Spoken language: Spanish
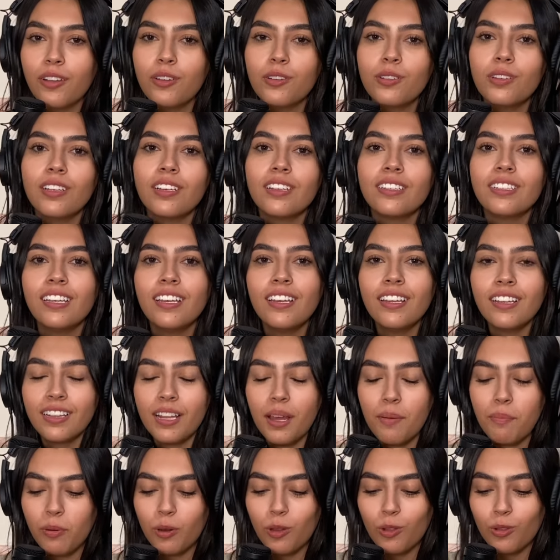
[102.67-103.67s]
no sé si
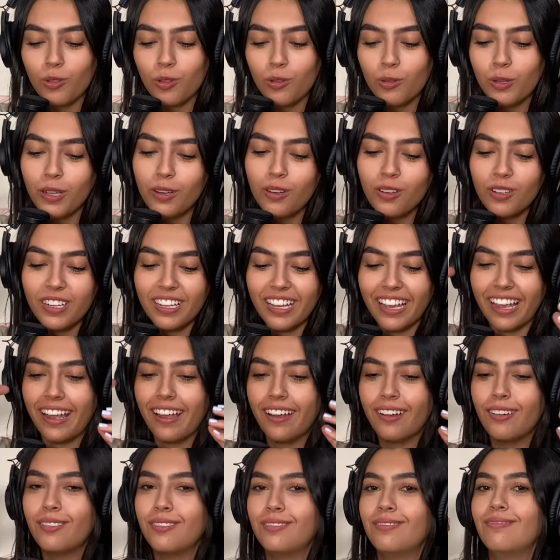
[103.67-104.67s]
de pronto vieron
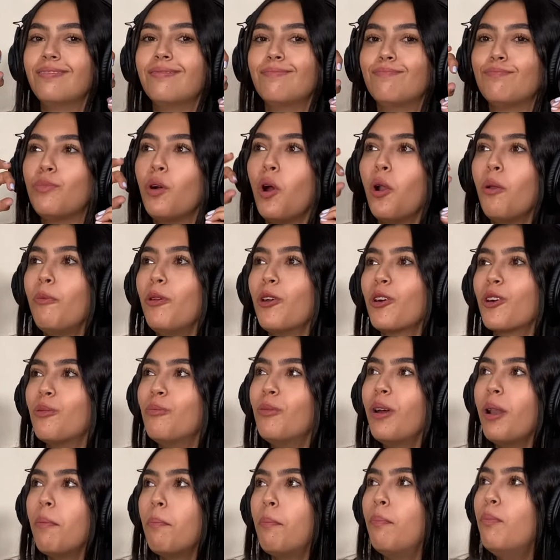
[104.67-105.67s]
que volvió
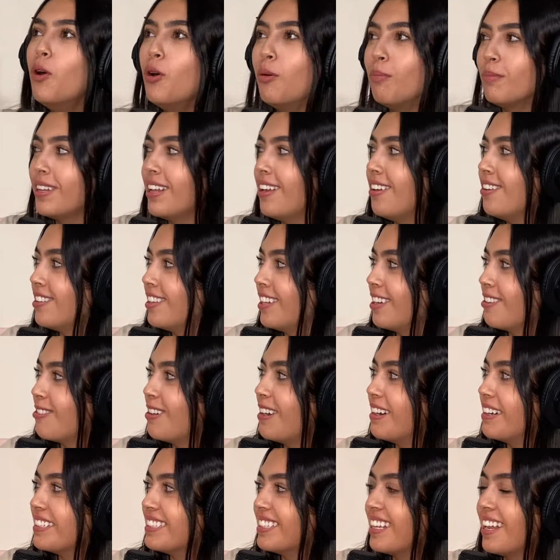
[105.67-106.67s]
como el boom de los
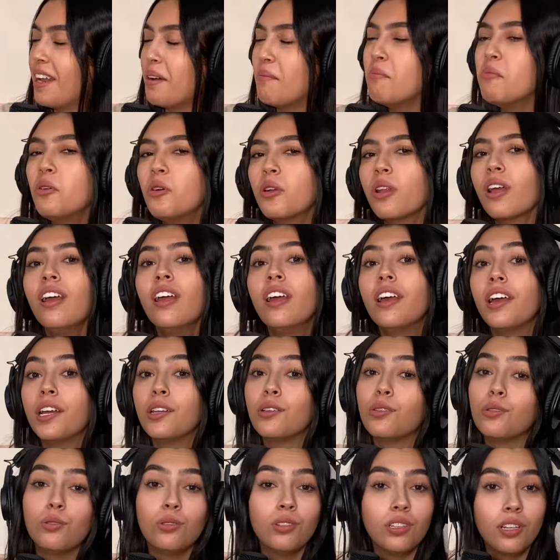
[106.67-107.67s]
lenguajes del amor.
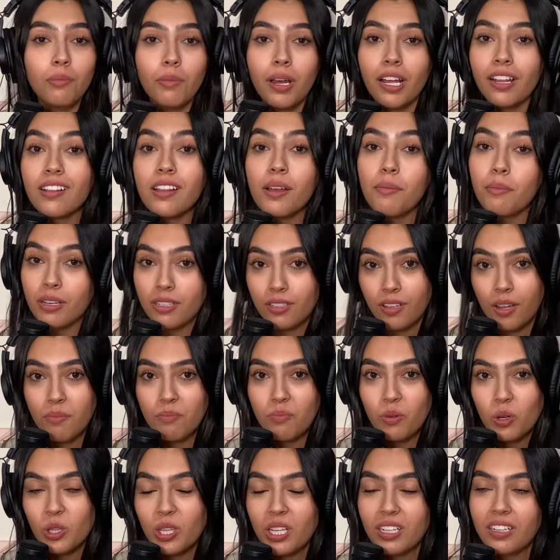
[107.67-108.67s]
Eso es un tema demasiado
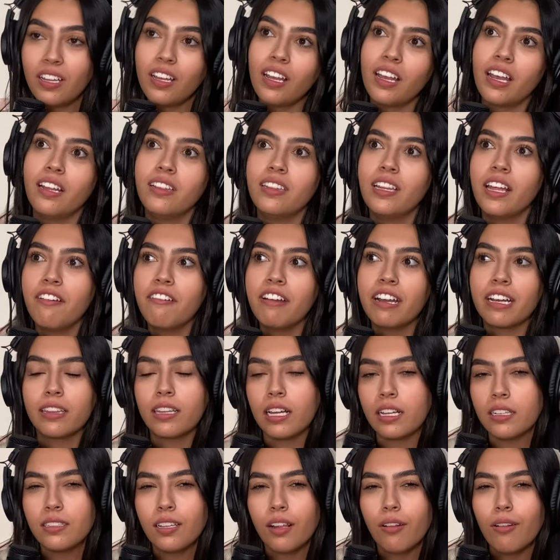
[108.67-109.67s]
importante que de
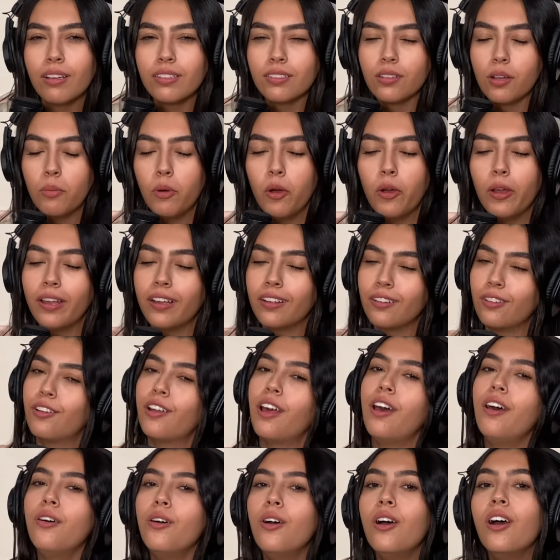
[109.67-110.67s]
verdad si lo has como
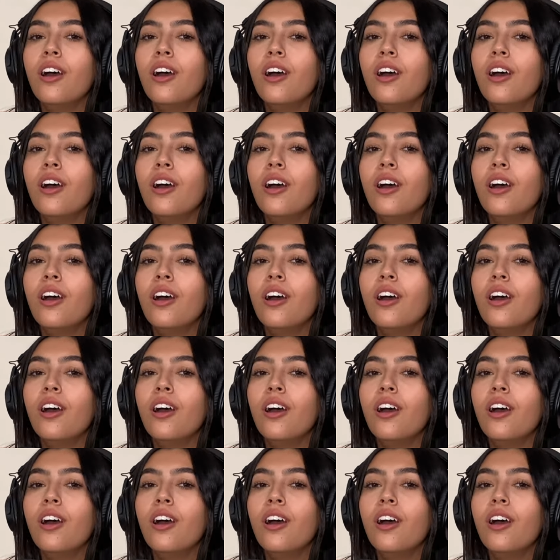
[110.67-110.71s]
ignorado,